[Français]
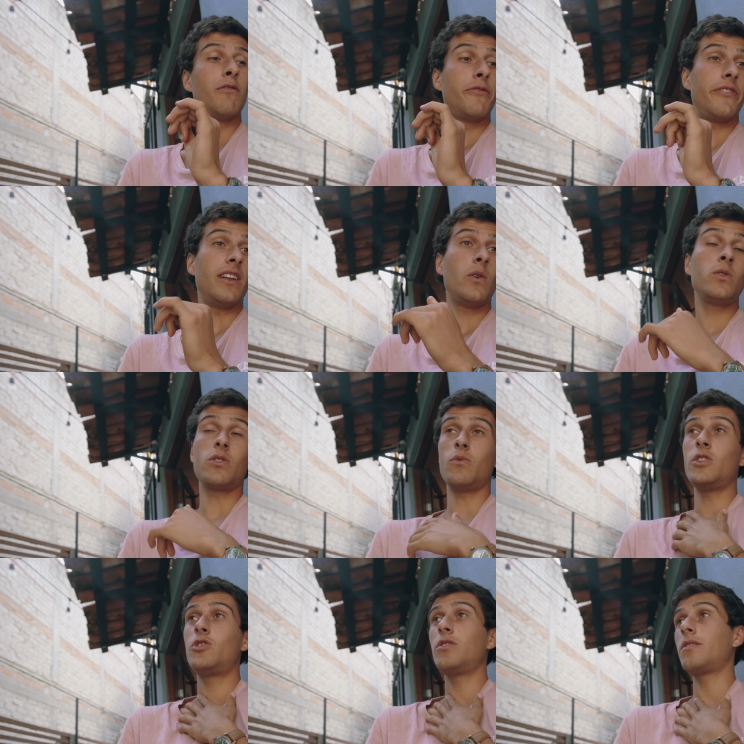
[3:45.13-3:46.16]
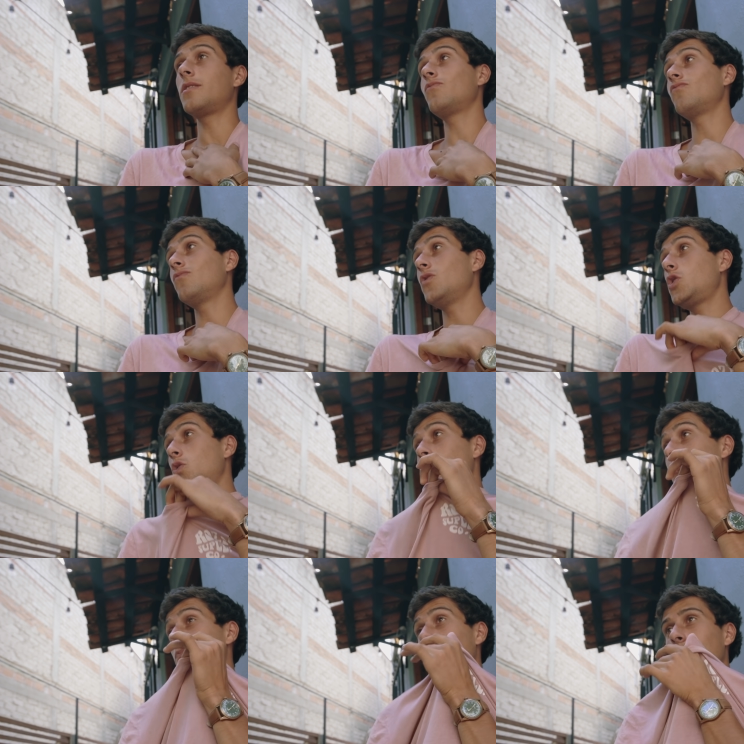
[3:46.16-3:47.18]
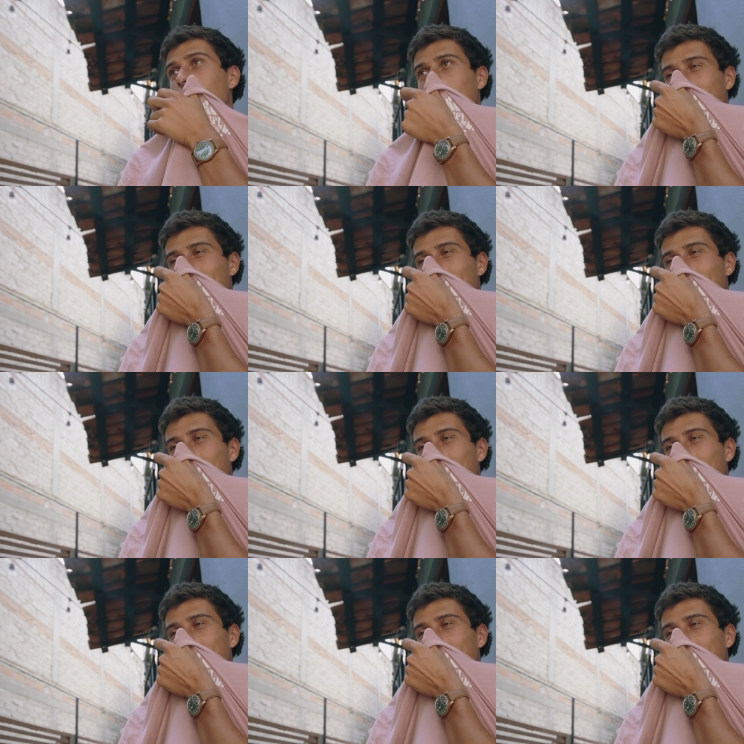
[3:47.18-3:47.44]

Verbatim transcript: on fait la route en one shot. Hein. Moi, je dis pas non.